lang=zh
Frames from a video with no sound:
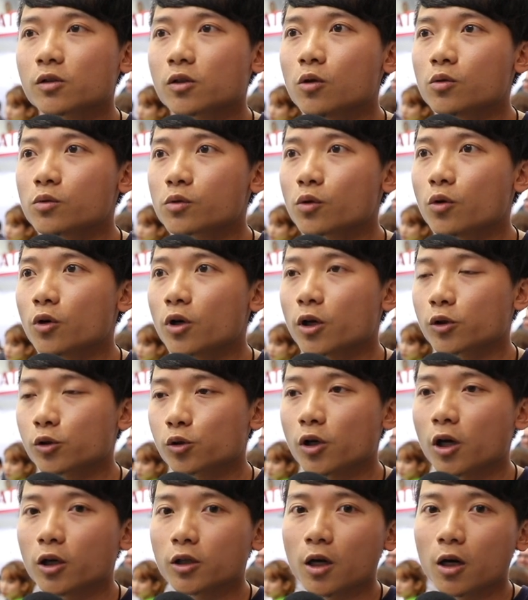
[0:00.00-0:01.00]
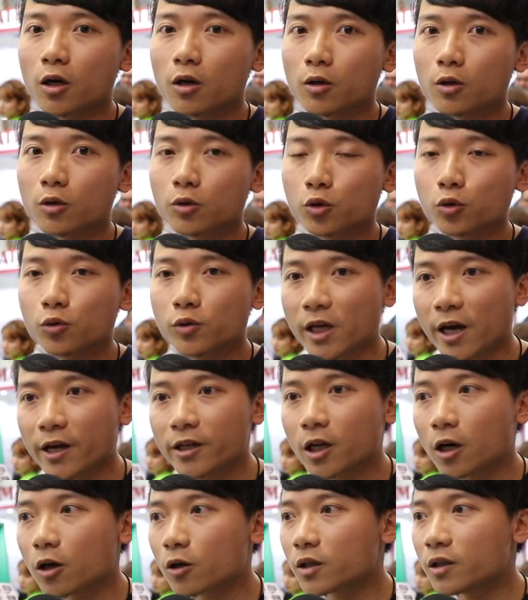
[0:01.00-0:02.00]
工作要需要到出
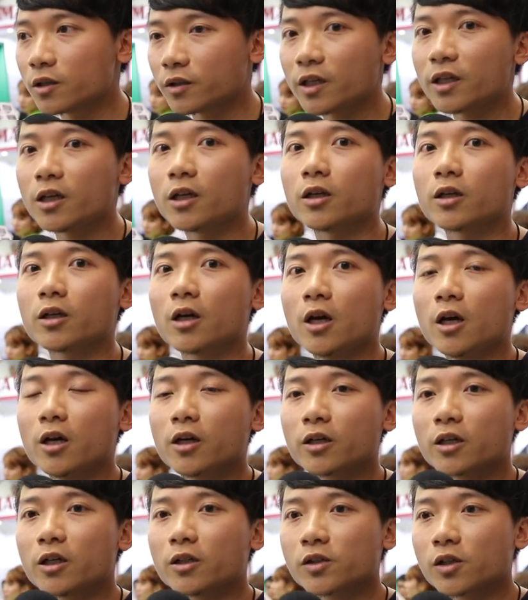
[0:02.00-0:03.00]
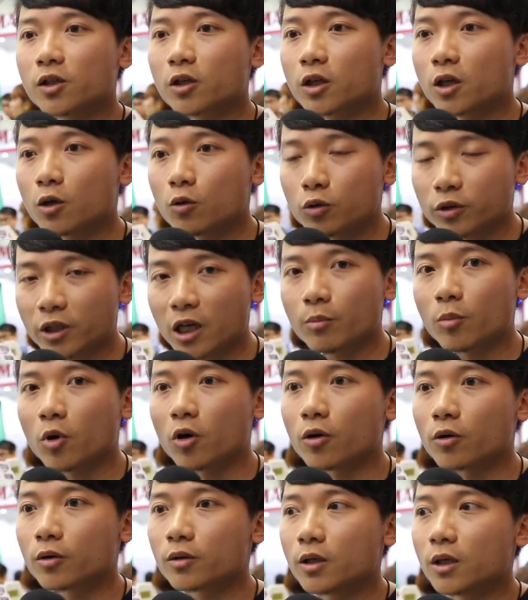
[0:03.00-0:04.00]
差到各地跟着客户
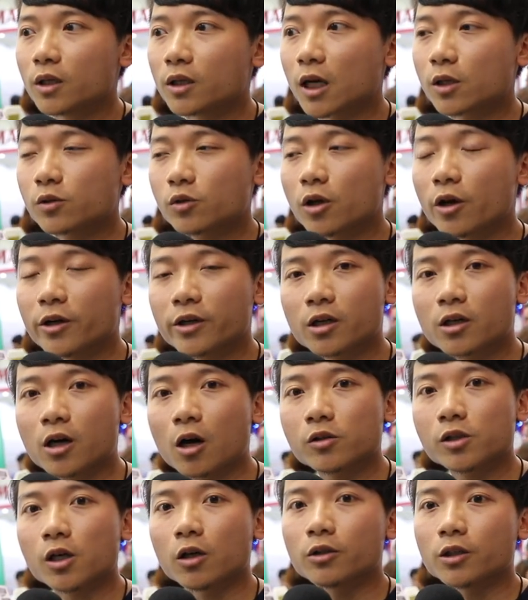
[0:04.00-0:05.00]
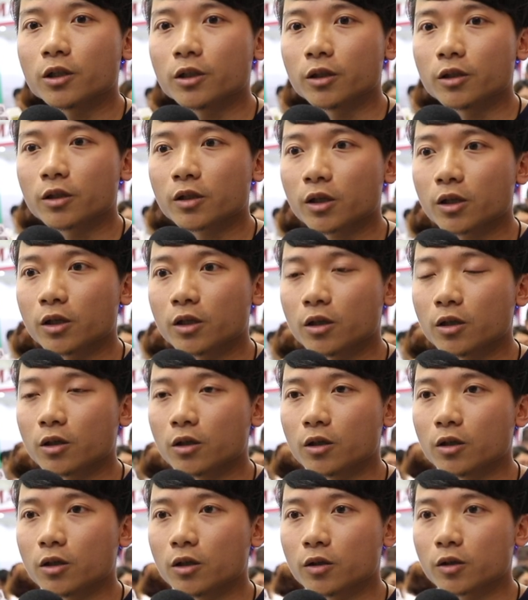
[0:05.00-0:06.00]
demo，它需要一个高效的那
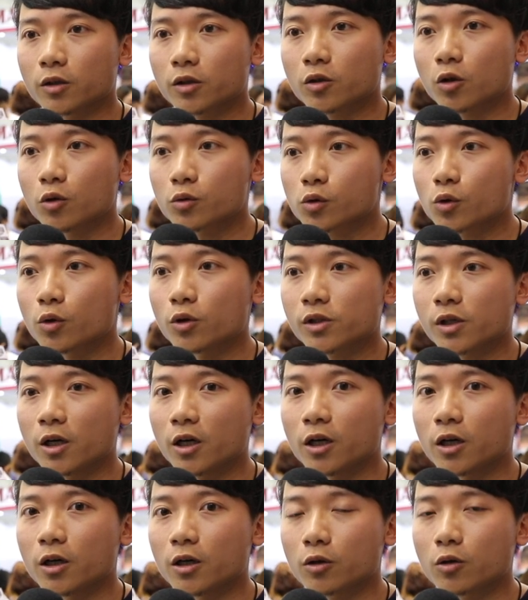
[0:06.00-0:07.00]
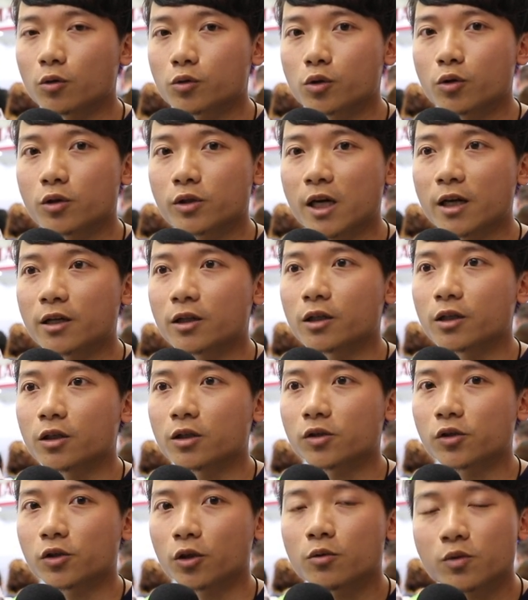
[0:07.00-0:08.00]
个工作呃工作站
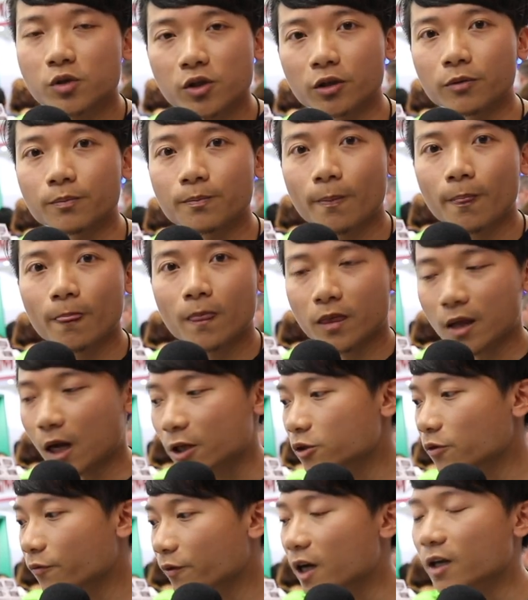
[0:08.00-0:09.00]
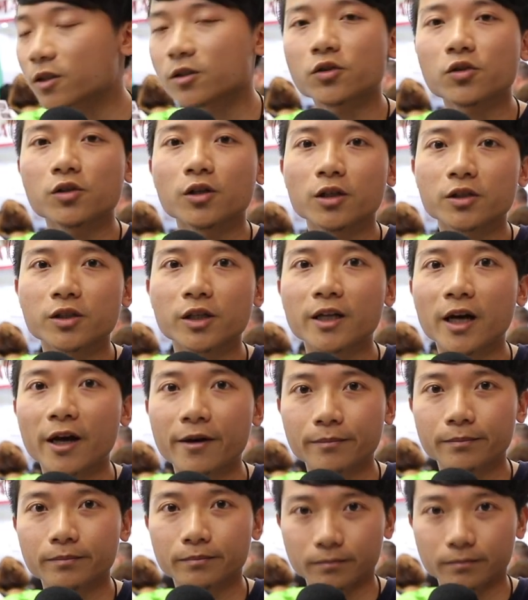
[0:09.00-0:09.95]
的使用者，它就非常的适合这台。